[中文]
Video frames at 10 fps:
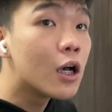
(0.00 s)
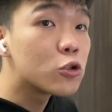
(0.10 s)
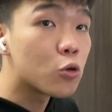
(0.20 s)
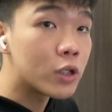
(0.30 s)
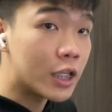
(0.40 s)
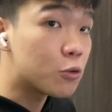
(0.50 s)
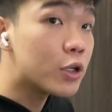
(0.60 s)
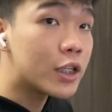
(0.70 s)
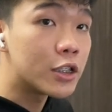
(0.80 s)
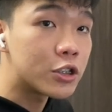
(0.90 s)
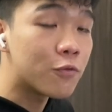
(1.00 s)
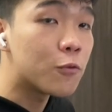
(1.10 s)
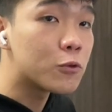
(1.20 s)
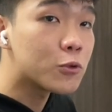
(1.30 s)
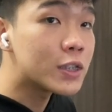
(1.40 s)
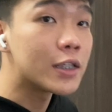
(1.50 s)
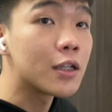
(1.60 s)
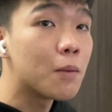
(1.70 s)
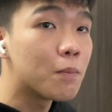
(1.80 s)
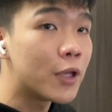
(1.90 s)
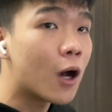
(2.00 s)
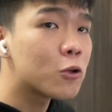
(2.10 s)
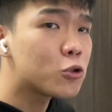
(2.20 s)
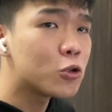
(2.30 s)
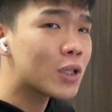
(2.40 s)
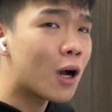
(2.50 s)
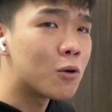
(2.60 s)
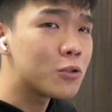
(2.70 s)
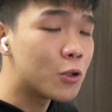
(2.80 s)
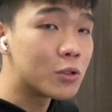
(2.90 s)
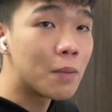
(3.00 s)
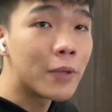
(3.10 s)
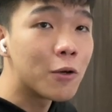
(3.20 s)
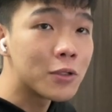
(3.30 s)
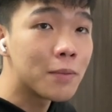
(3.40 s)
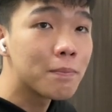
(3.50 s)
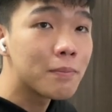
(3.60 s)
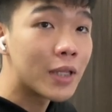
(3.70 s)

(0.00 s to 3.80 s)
做点对点支付就行了，不要去搞有的没有的？